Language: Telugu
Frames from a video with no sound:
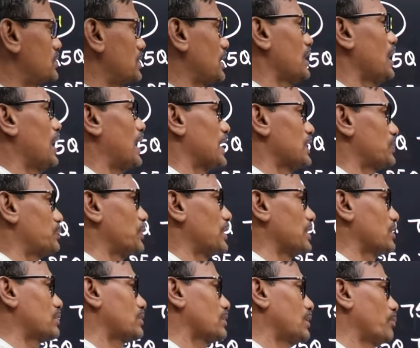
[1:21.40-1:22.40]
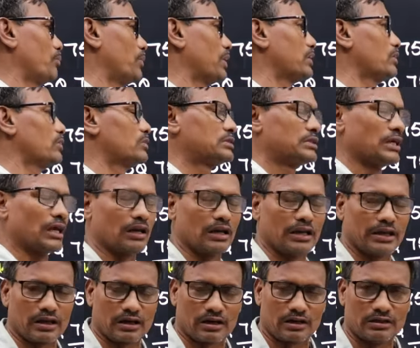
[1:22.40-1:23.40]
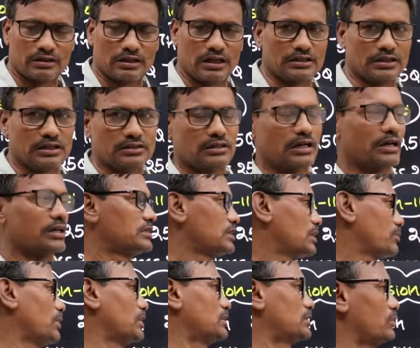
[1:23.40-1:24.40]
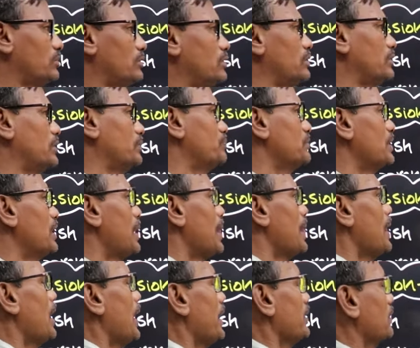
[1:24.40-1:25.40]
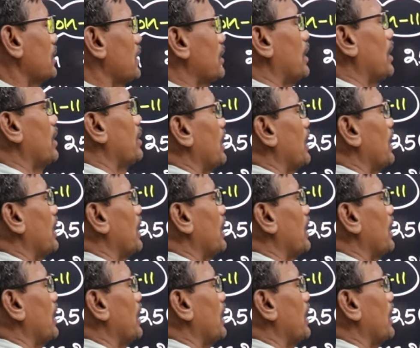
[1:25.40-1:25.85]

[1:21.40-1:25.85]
చూస్తే అరిథమెటిక్ మరియు జనరల్ ఇంటెలిజెన్స్ అండ్ రీజనింగ్ మాత్రం ఉంటుంది అయితే